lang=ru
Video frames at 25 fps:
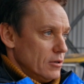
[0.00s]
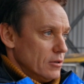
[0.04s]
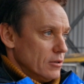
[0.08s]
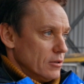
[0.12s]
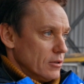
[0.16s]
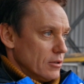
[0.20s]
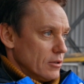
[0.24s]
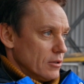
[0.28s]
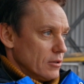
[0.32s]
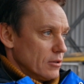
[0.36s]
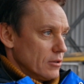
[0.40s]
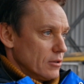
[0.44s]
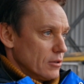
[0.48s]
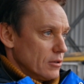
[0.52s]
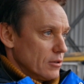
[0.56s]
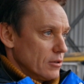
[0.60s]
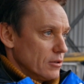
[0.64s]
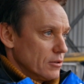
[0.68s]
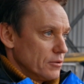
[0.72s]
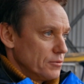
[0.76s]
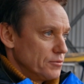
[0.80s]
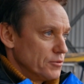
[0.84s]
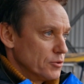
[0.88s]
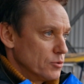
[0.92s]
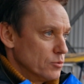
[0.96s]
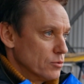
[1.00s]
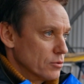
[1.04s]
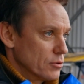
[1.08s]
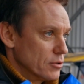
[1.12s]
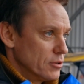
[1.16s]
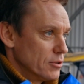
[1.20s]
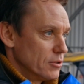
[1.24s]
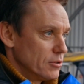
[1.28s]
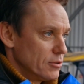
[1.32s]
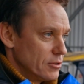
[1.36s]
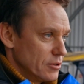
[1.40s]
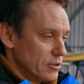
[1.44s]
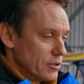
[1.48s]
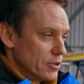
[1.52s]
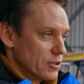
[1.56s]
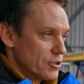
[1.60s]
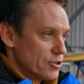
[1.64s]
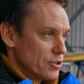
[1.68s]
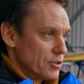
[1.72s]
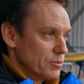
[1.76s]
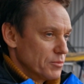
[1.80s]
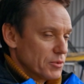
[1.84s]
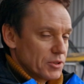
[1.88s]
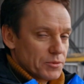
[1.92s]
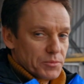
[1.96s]
э, фигур делали. Ну,
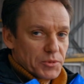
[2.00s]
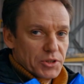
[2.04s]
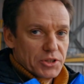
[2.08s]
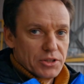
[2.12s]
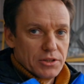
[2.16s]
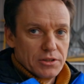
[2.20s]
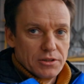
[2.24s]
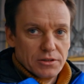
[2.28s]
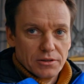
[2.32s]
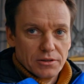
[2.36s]
вспомни, как